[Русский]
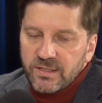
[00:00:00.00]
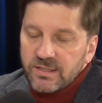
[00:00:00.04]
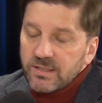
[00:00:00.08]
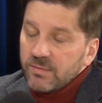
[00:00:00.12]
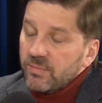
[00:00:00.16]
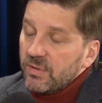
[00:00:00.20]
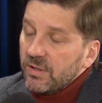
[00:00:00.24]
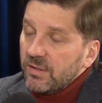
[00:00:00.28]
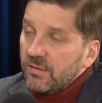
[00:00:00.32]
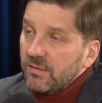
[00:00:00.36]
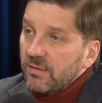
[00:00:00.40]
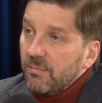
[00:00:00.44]
а
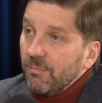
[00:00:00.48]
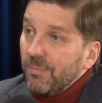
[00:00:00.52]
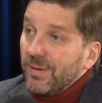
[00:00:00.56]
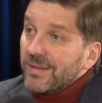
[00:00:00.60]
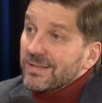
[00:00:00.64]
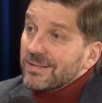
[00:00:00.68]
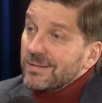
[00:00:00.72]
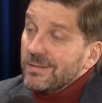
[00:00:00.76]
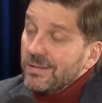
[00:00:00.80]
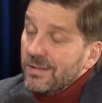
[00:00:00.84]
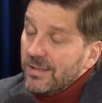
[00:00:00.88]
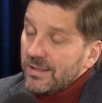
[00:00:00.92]
самое главное,
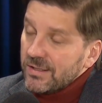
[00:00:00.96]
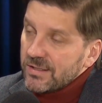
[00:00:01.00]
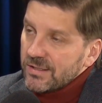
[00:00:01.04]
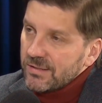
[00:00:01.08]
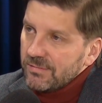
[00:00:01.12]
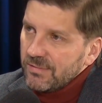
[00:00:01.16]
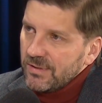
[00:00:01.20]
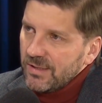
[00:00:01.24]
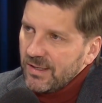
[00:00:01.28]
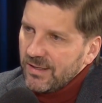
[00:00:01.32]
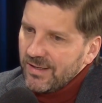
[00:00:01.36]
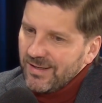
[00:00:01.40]

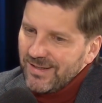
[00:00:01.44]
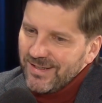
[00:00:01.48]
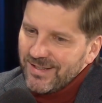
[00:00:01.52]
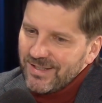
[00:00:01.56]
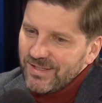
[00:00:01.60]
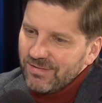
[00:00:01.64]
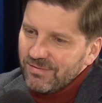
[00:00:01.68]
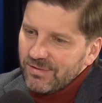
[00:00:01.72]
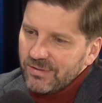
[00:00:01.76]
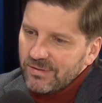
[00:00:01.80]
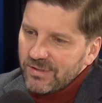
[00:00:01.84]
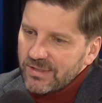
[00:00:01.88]
последствия для
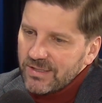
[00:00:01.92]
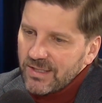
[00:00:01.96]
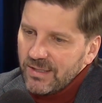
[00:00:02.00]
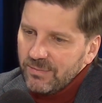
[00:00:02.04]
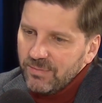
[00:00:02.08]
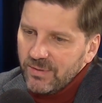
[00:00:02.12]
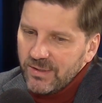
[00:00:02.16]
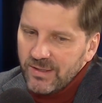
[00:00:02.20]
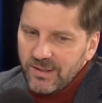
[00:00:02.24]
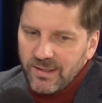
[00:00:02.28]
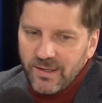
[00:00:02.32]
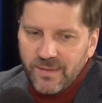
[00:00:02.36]
коллективного
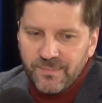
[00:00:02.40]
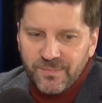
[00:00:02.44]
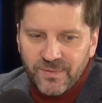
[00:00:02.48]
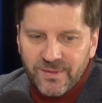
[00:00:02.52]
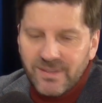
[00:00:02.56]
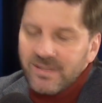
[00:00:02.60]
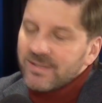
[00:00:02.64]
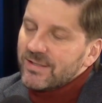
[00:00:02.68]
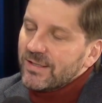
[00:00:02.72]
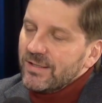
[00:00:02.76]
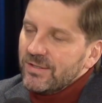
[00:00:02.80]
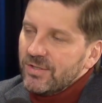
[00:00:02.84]
Запада,
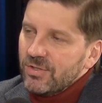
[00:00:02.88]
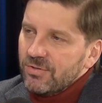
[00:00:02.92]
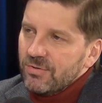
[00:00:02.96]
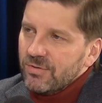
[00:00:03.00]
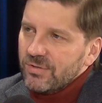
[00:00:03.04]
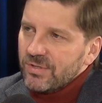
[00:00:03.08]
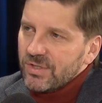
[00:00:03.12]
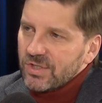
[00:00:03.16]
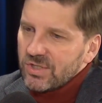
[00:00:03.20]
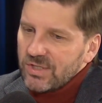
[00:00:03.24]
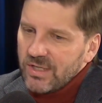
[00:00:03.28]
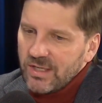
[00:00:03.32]
для
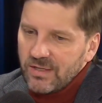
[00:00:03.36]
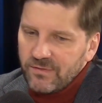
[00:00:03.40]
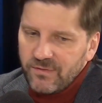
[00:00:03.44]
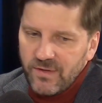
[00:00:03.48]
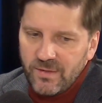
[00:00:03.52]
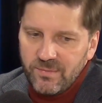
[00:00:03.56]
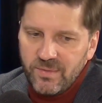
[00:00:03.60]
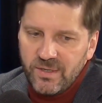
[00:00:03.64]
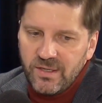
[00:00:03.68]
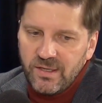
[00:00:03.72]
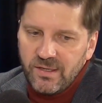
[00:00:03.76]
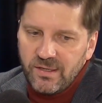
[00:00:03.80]
Соединенных
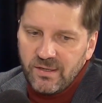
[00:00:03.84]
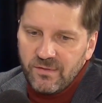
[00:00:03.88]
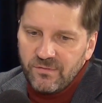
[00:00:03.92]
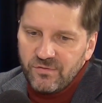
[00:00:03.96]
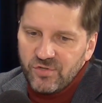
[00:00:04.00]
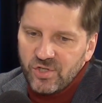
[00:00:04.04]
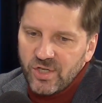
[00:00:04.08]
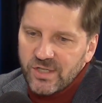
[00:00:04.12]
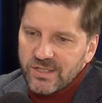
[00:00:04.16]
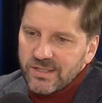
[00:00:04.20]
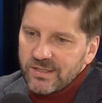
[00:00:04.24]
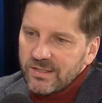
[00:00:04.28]
Штатов Америки,
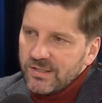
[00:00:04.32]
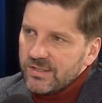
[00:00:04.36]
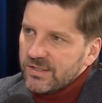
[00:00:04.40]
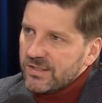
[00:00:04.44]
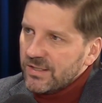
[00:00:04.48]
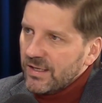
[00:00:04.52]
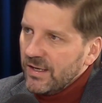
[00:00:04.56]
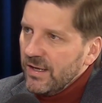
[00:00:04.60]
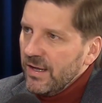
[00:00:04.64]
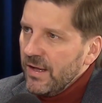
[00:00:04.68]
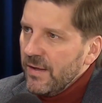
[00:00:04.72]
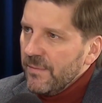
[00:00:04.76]
в
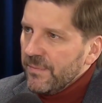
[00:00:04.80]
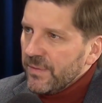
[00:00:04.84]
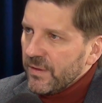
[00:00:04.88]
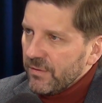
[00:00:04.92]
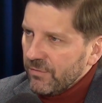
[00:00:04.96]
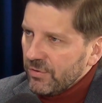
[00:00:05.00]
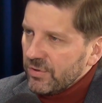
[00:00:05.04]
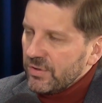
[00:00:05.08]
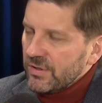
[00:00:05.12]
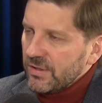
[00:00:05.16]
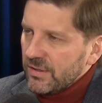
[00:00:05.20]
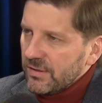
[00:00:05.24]
частности,
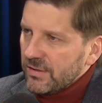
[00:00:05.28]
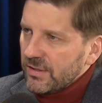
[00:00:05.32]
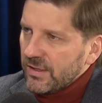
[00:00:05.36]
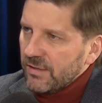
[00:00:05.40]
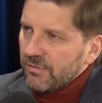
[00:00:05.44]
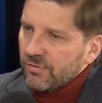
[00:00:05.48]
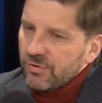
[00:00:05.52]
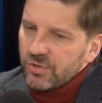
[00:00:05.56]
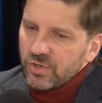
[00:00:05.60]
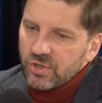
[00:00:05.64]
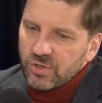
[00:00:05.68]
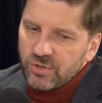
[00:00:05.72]
вот
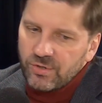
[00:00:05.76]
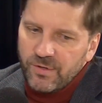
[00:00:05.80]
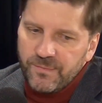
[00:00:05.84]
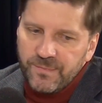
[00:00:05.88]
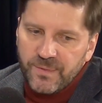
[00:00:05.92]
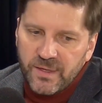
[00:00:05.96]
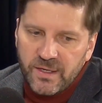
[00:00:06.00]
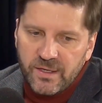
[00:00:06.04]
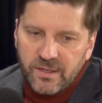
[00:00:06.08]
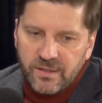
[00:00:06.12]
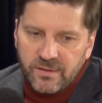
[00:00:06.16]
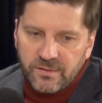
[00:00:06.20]
того,
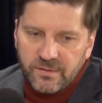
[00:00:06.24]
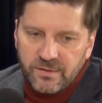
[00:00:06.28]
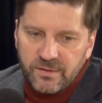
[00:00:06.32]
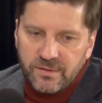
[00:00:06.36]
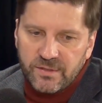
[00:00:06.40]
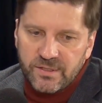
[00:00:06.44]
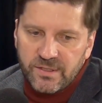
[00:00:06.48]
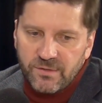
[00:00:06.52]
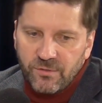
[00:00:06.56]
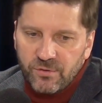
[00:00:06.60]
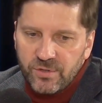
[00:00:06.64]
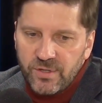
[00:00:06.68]
что
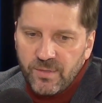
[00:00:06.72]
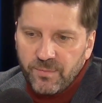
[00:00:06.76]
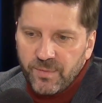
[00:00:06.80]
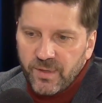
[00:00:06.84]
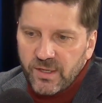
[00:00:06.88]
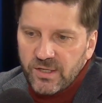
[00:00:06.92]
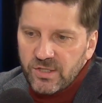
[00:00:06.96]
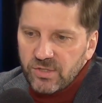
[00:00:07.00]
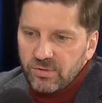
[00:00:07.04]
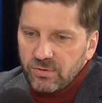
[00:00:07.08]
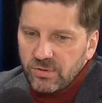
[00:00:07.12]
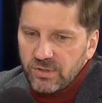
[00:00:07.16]
э, сегодня
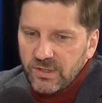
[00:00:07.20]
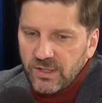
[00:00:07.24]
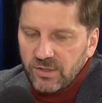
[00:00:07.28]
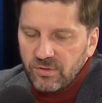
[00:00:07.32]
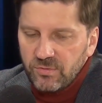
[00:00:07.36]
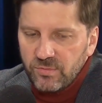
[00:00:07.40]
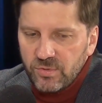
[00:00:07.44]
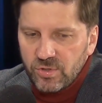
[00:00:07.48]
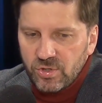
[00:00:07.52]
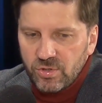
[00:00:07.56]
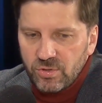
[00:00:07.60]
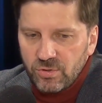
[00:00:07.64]
происходит. Я
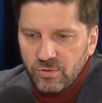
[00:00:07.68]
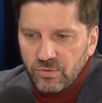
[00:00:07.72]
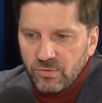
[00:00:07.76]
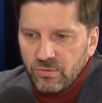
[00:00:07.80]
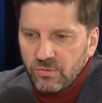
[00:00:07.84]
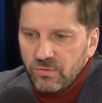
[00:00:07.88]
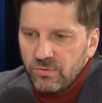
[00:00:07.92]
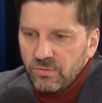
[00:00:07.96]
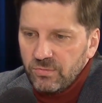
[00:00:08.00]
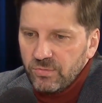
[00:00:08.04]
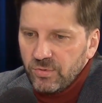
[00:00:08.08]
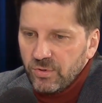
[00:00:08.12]
думаю, что
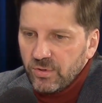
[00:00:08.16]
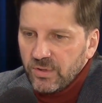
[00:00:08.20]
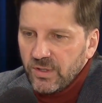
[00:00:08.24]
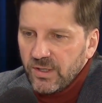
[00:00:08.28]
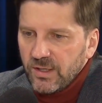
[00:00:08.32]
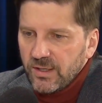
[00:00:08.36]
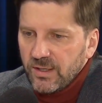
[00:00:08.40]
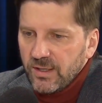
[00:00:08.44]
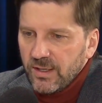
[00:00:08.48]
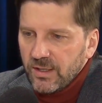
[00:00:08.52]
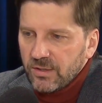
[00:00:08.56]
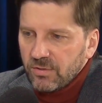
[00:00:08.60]
у
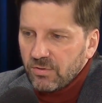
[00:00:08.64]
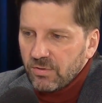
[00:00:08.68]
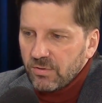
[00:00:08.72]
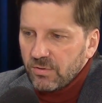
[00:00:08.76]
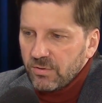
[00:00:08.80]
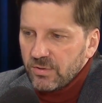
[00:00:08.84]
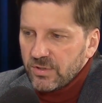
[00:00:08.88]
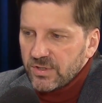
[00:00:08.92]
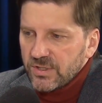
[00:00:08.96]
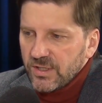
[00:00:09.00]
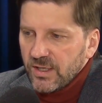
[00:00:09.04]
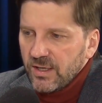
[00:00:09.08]
многих
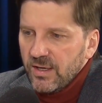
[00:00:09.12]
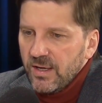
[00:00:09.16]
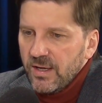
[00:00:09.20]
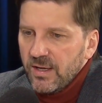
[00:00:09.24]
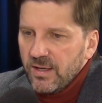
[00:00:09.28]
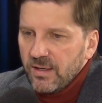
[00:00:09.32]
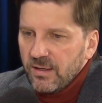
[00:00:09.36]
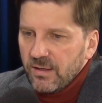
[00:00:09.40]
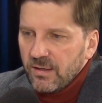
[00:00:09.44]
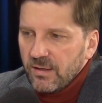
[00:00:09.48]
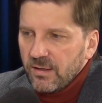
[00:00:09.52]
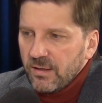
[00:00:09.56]
откроются
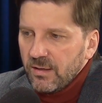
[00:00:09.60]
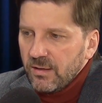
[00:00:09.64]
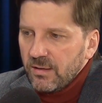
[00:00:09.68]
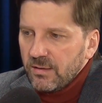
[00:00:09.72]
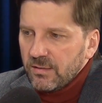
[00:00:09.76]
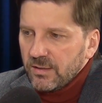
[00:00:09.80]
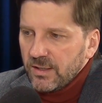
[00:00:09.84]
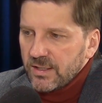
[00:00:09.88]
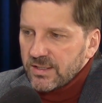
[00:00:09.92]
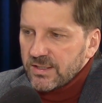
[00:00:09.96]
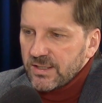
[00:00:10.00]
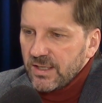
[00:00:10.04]

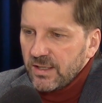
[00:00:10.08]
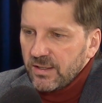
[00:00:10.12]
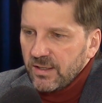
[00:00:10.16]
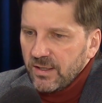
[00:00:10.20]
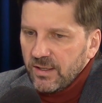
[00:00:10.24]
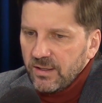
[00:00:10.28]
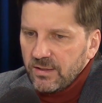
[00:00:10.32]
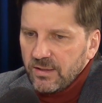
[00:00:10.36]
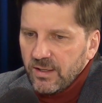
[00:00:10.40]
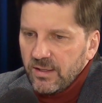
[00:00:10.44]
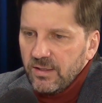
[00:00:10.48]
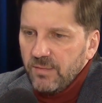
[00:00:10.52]
глаза
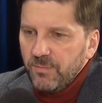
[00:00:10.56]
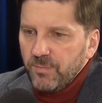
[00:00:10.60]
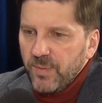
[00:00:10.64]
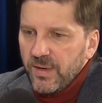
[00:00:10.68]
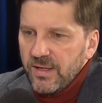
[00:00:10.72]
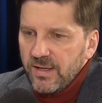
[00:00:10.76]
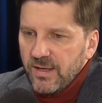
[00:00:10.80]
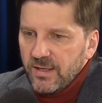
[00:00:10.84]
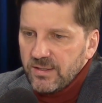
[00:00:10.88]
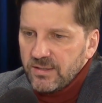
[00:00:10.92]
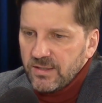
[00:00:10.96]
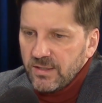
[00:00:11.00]
на это. Они
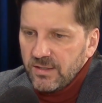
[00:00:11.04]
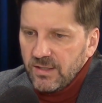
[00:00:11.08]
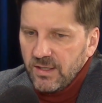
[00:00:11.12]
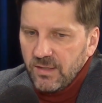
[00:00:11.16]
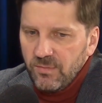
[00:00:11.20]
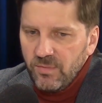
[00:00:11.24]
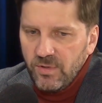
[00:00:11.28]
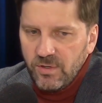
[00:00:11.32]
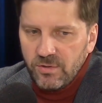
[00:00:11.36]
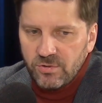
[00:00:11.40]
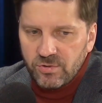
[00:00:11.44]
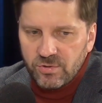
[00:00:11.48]
понятия
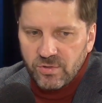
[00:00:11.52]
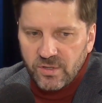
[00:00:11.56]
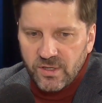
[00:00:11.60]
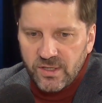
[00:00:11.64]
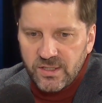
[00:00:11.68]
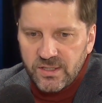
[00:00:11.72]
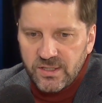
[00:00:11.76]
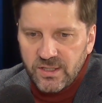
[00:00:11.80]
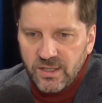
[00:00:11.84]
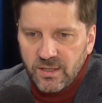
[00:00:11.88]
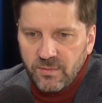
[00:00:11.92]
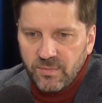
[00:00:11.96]
не имеют, что
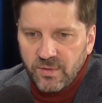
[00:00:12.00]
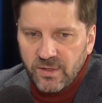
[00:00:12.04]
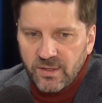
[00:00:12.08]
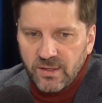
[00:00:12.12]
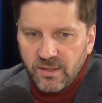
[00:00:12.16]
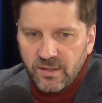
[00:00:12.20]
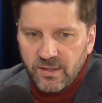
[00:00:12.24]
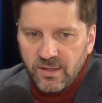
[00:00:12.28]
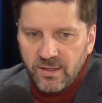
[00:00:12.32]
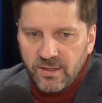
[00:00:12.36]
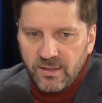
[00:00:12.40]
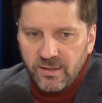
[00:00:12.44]
Россия
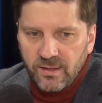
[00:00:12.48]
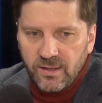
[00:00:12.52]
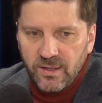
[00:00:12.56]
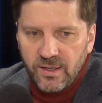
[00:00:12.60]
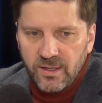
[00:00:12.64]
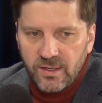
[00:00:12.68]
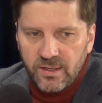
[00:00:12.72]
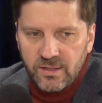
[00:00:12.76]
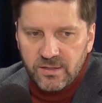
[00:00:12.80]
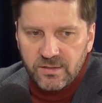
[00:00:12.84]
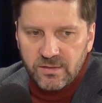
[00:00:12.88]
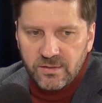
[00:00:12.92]
предлагала
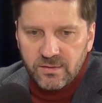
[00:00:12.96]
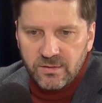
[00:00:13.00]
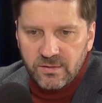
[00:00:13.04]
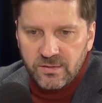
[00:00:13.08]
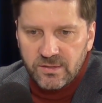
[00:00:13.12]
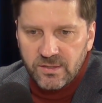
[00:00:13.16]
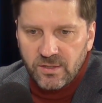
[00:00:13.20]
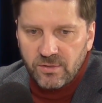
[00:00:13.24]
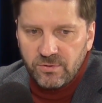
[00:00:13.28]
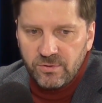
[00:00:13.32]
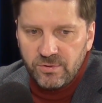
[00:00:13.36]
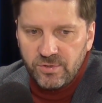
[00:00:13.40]
э,
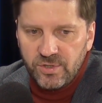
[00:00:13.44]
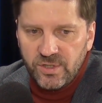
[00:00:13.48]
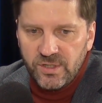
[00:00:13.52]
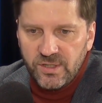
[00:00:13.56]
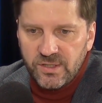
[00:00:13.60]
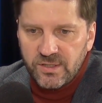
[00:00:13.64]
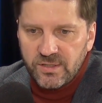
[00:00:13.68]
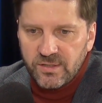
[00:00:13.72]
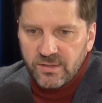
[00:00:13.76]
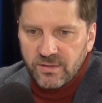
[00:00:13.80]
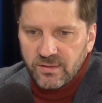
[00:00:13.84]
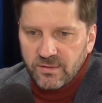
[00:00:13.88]

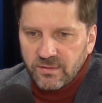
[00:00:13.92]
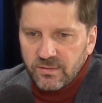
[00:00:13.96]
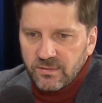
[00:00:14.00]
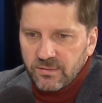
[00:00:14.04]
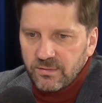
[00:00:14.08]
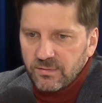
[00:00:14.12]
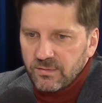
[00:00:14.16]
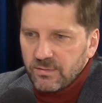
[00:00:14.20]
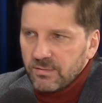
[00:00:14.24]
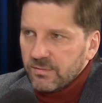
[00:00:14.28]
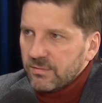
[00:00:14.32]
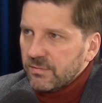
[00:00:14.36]
заключить
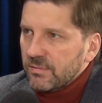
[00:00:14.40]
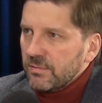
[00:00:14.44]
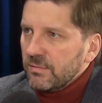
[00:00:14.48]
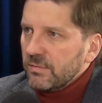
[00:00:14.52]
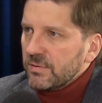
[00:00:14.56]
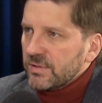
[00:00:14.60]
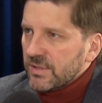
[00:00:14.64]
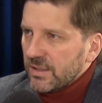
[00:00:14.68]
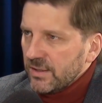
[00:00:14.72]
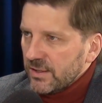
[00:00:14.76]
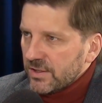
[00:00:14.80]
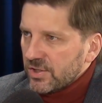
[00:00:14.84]
э,
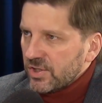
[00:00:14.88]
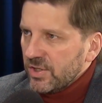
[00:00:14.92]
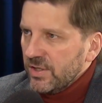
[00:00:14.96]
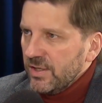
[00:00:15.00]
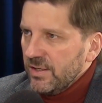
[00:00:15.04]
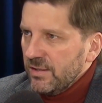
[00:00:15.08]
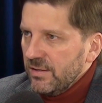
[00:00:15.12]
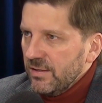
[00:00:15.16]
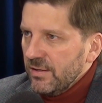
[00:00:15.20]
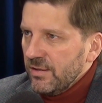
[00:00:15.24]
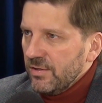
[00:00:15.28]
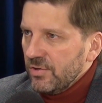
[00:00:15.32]

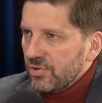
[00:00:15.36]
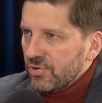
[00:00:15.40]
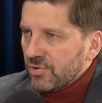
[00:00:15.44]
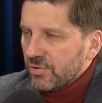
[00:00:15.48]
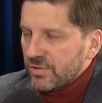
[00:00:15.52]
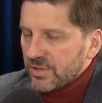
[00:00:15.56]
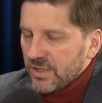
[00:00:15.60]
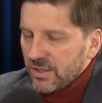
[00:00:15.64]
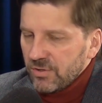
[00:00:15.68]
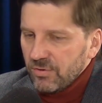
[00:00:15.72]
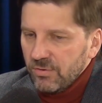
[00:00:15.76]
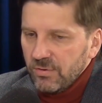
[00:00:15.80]
соглашение mm-hmm.
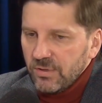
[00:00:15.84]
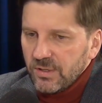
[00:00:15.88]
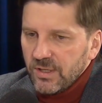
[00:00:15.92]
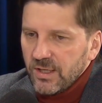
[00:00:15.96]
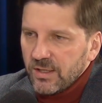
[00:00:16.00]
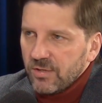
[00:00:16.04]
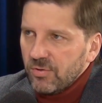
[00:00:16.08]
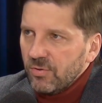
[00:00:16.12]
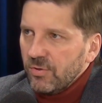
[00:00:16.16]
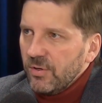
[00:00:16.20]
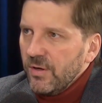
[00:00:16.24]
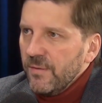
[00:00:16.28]
еще
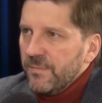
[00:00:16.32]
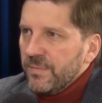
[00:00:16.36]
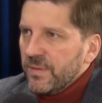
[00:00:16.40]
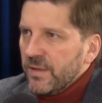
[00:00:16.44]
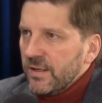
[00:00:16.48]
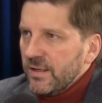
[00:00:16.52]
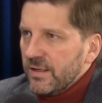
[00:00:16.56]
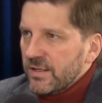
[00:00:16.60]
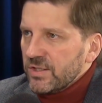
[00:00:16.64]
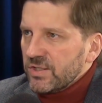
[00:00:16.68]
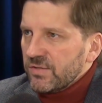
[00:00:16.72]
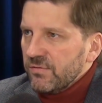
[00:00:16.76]
задолго до
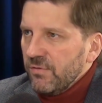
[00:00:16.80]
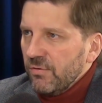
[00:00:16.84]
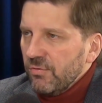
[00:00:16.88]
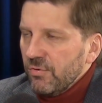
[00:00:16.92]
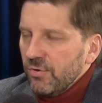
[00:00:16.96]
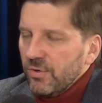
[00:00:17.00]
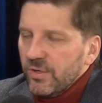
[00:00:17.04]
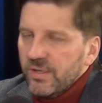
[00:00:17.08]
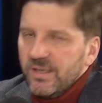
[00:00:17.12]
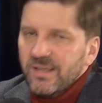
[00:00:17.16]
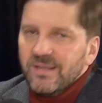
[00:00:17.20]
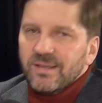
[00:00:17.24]

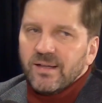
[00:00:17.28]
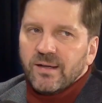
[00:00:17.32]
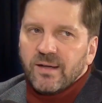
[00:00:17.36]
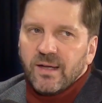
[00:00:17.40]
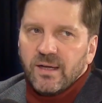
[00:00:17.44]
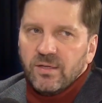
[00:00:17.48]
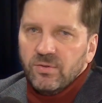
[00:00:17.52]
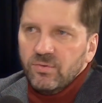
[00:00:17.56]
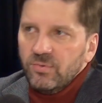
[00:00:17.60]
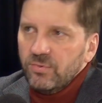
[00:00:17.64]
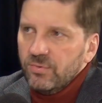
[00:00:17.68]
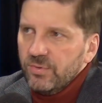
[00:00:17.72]
СВО и
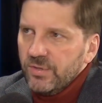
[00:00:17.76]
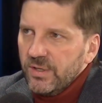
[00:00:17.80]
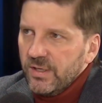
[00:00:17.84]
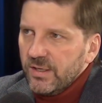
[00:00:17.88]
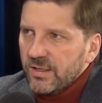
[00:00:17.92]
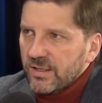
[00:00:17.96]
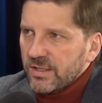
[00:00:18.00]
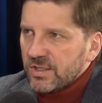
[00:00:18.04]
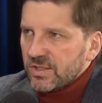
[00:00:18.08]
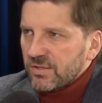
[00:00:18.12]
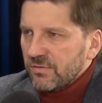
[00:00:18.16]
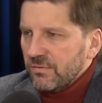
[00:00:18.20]

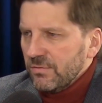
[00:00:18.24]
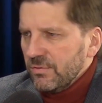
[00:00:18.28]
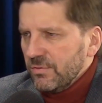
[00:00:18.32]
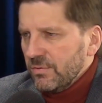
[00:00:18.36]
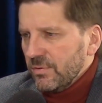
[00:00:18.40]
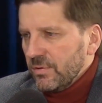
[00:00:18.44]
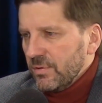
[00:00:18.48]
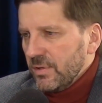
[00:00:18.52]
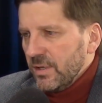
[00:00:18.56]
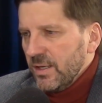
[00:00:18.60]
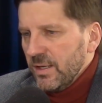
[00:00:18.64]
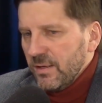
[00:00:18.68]
накануне
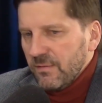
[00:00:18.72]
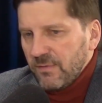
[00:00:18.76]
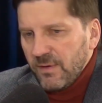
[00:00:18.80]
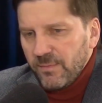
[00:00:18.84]
СВО.